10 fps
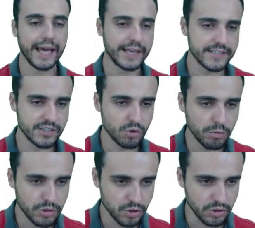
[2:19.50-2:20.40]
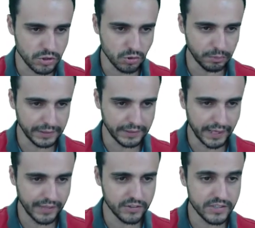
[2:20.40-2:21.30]
Essas comissões
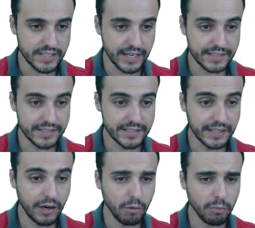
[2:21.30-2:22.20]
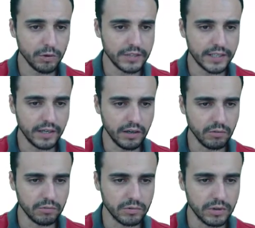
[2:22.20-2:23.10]
competentes, elas não
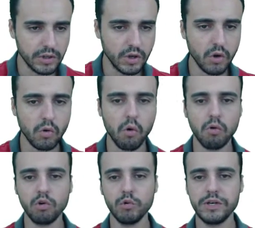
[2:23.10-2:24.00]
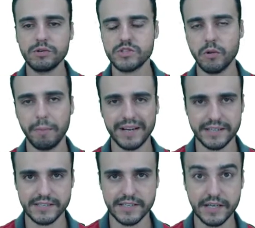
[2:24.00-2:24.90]
poderão concluir o seu
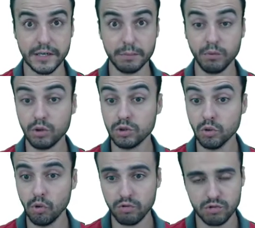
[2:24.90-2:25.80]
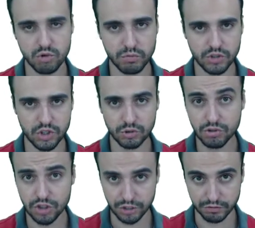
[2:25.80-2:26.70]
parecer por novo
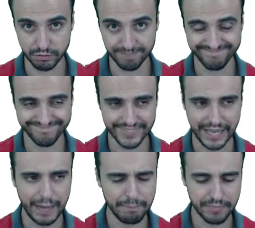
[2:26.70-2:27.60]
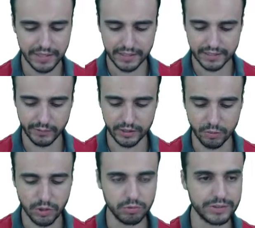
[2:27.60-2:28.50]
substitutivo, tá? Então a
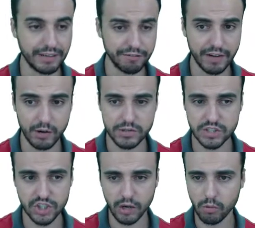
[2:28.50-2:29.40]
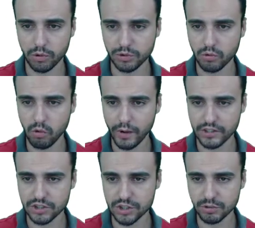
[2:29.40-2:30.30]
número 1 está falsa de acordo com o
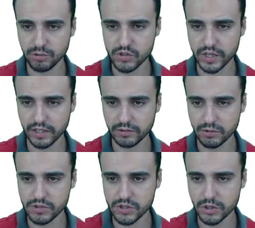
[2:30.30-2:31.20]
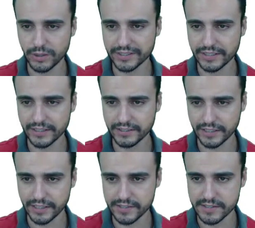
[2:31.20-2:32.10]
artigo
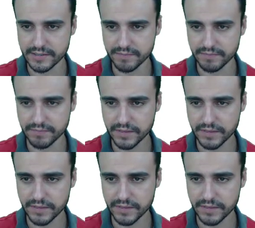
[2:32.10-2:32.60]
283.